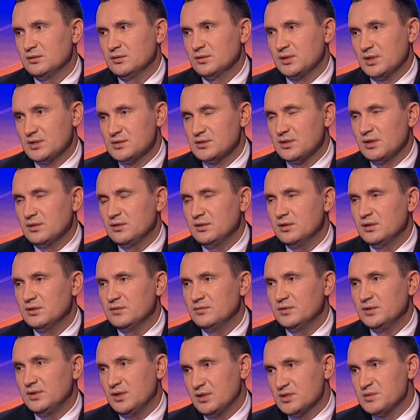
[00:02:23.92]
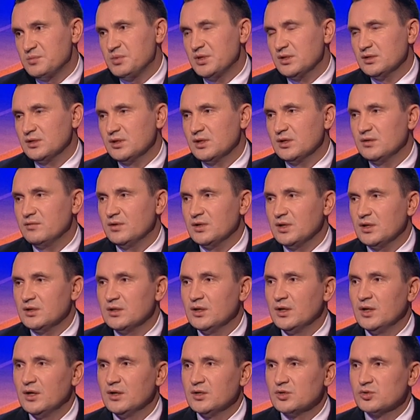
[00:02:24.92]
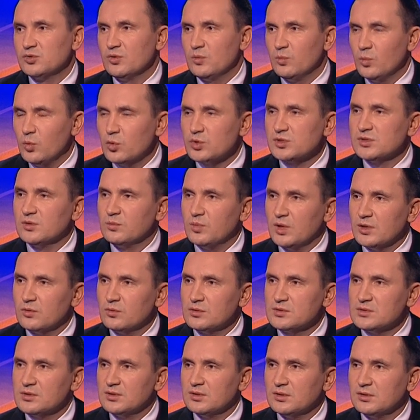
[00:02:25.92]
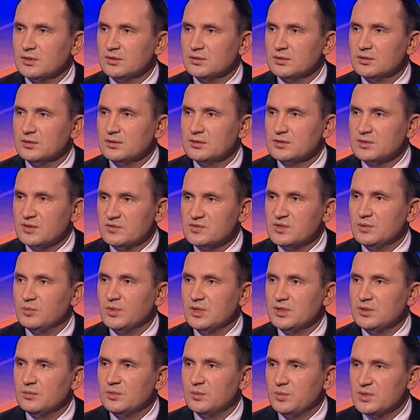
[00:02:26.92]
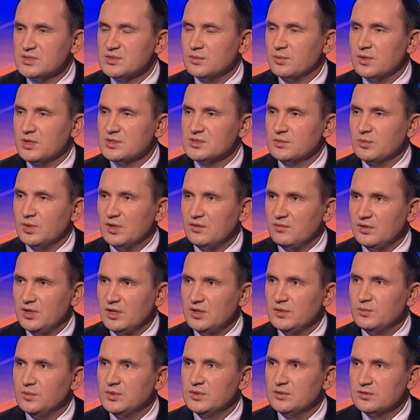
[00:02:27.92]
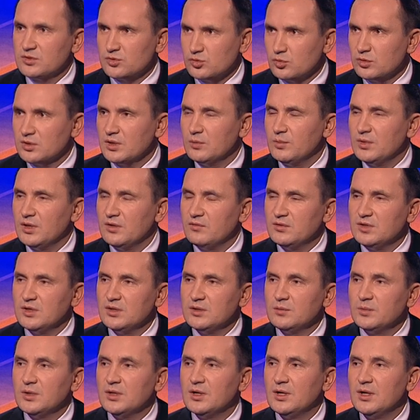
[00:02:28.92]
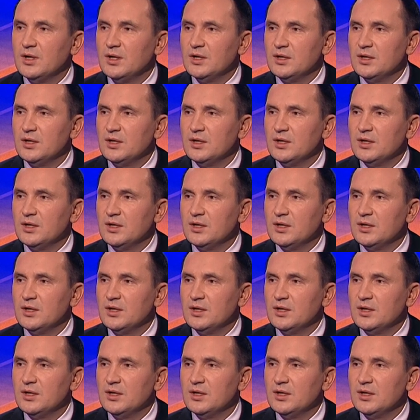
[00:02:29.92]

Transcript: констатировали, эксперты говорят, что можно бороться со всеми этими безобразными явлениями, с жуткими явлениями.